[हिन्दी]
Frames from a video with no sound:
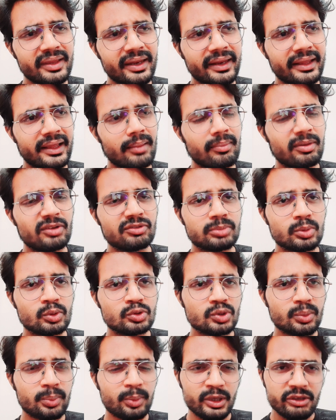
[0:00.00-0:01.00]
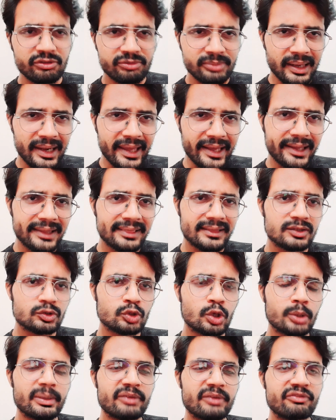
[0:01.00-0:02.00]
तरह का बस वो जो पुलिस वाला एंगल था जो
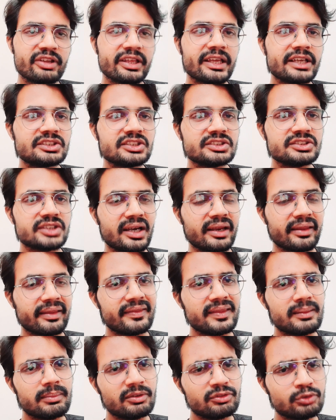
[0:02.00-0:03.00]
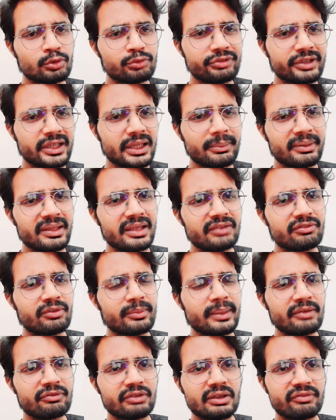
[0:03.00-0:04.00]
इन्वेस्टिगेशन चल रही थी बस उसी की वजह से
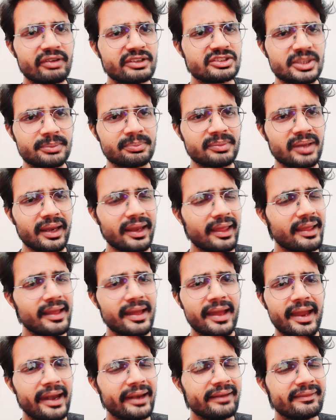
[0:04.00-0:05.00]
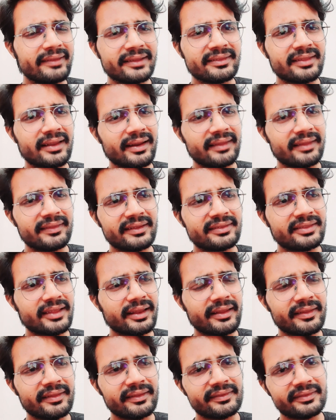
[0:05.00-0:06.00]
मैं इसके साथ चिपका रहा एंड देखता रहा देखता
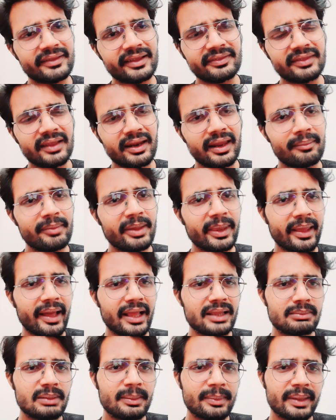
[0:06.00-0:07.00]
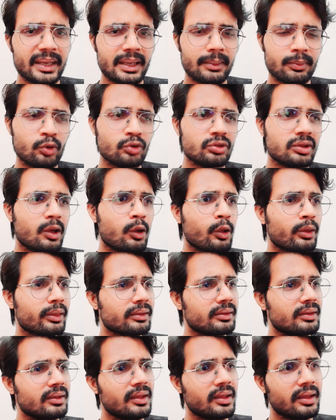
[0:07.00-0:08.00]
रहा देखता रहा मेरे हाथ में मेरा फ़ोन था और
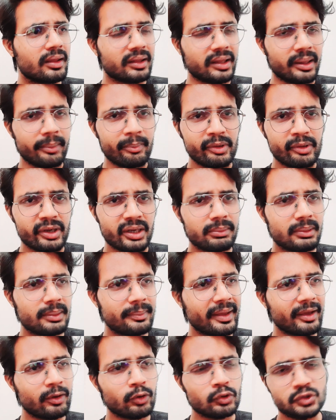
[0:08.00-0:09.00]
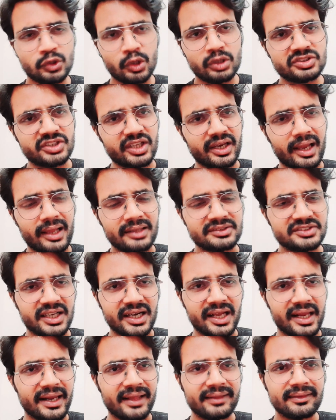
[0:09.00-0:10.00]
कंप्यूटर पे मैं कुछ और चला
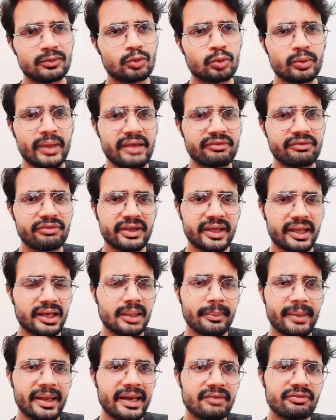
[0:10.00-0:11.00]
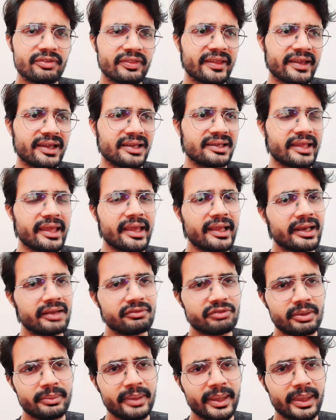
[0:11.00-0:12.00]
चला रहा था तो ऐसे करके मैंने ऐसे देख लिया एक
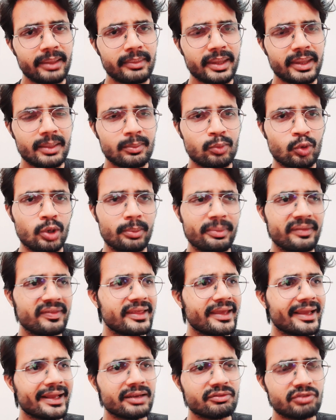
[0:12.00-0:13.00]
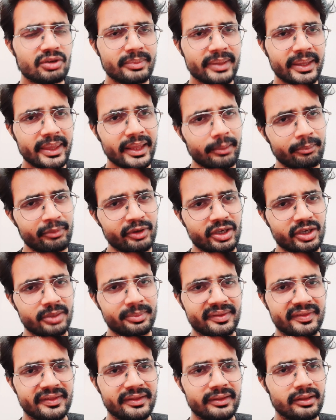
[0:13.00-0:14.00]
नफर मेरी मेरे फ़ोन पे थी एक नफर मेरी कंप्यूटर पे
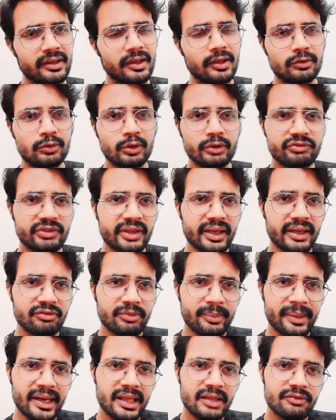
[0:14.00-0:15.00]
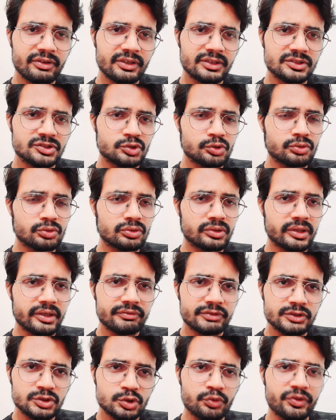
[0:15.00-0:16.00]
थी तो इस तरह से मैंने ऐसे इस
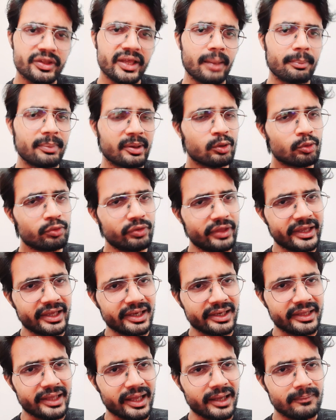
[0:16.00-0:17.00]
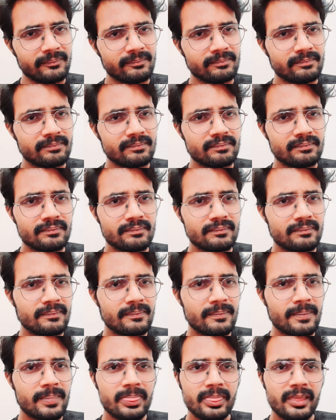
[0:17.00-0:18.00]
चुतियापे को देख लिया
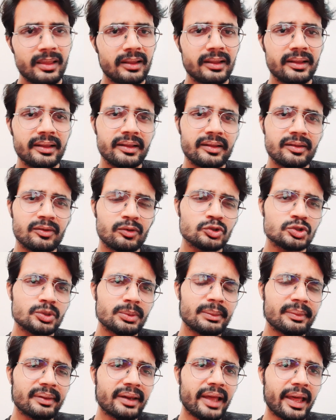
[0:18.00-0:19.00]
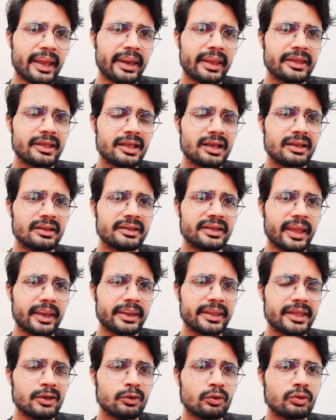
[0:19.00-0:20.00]
कुछ भी बना रहे हैं ये यार
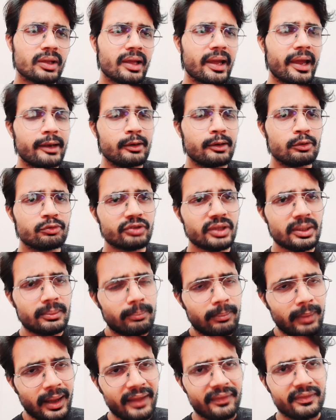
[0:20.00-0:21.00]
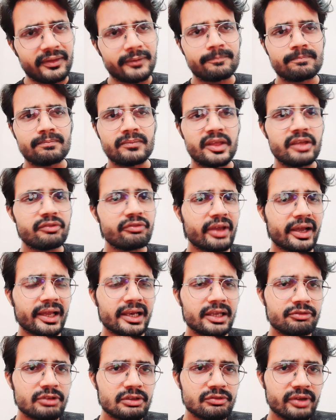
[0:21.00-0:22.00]
ये लोग एंड उसके बाद इसे
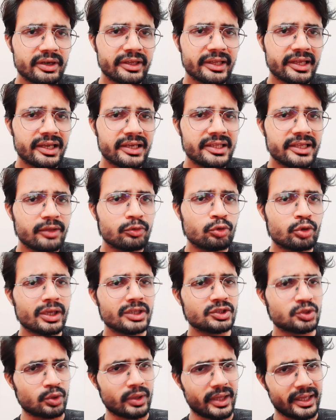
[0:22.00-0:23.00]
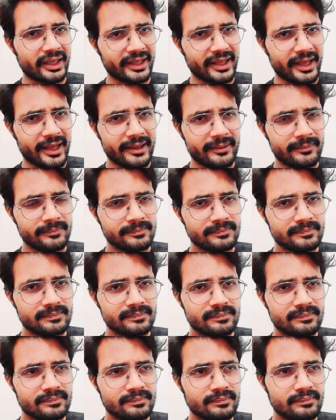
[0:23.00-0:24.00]
अगले सीजन के लिए अधूरा छोड़ा गया है
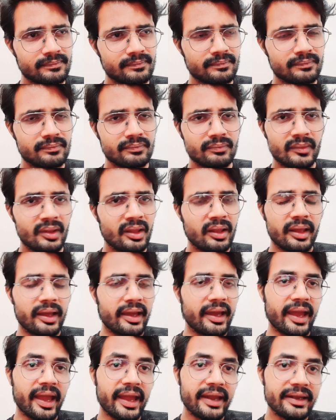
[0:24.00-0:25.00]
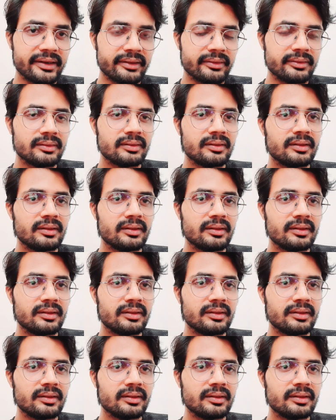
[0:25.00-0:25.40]
एंड